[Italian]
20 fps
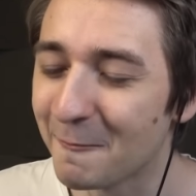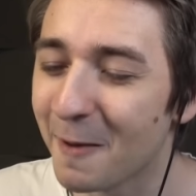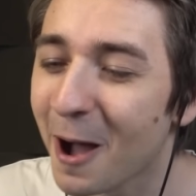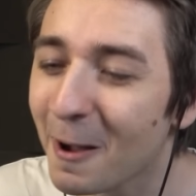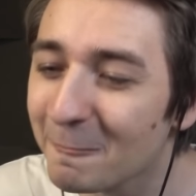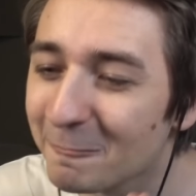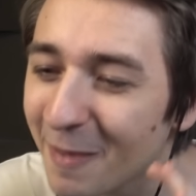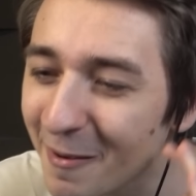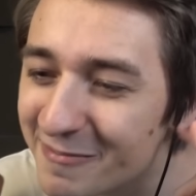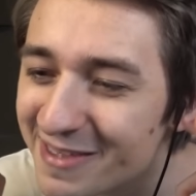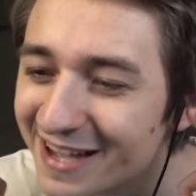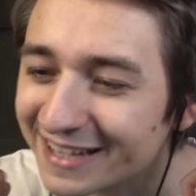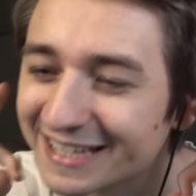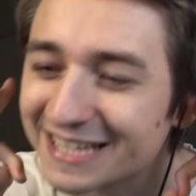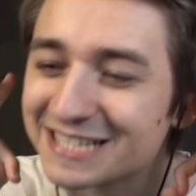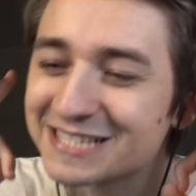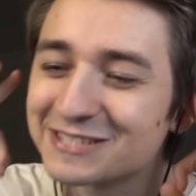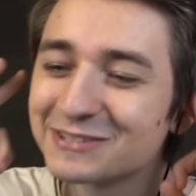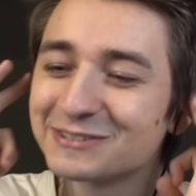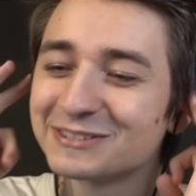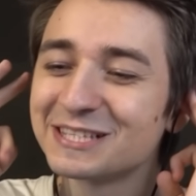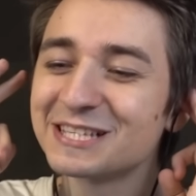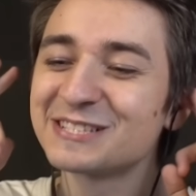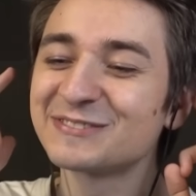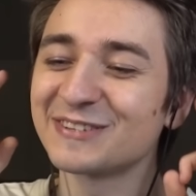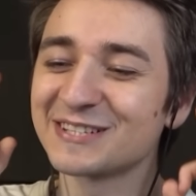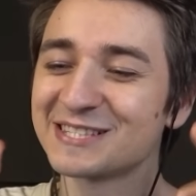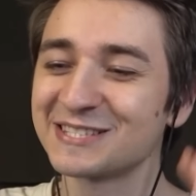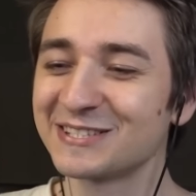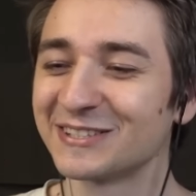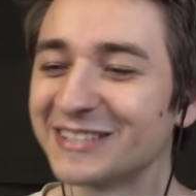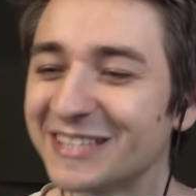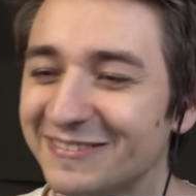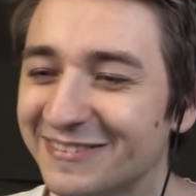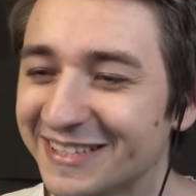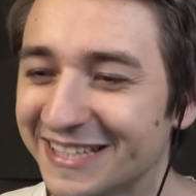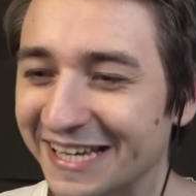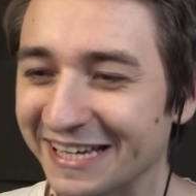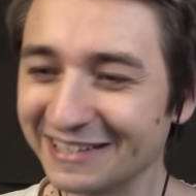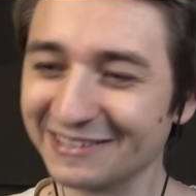Mamma mia, che soddisfazione
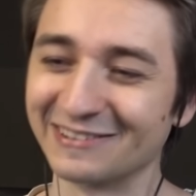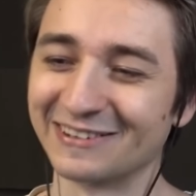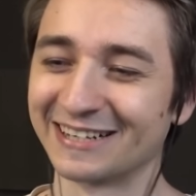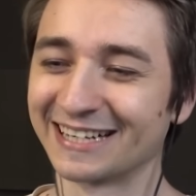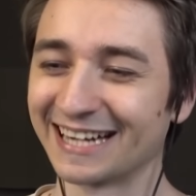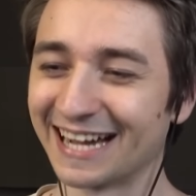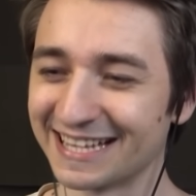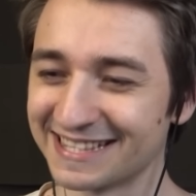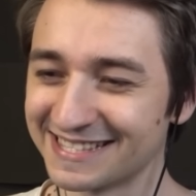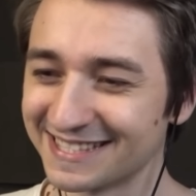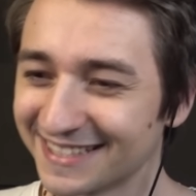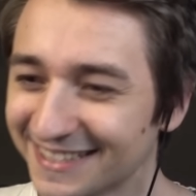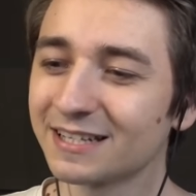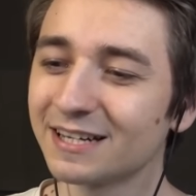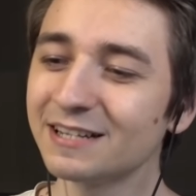vederlo, ragazzi.